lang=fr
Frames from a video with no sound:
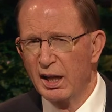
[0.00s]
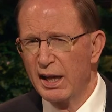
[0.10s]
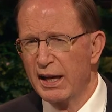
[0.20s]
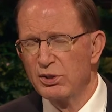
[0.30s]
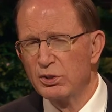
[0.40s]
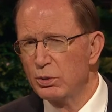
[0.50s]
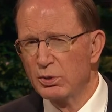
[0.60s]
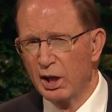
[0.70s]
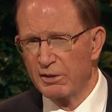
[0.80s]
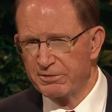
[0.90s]
Prenez
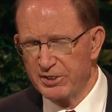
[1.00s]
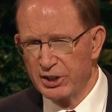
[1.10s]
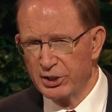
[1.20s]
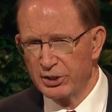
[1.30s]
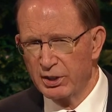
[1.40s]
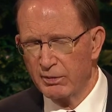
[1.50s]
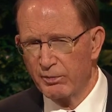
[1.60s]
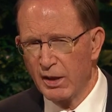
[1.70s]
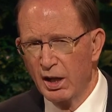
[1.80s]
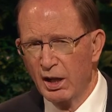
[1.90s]
courage et
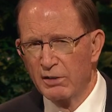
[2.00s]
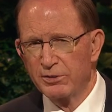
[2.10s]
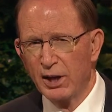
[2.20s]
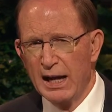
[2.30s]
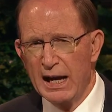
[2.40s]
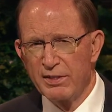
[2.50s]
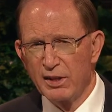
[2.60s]
ne craignez pas,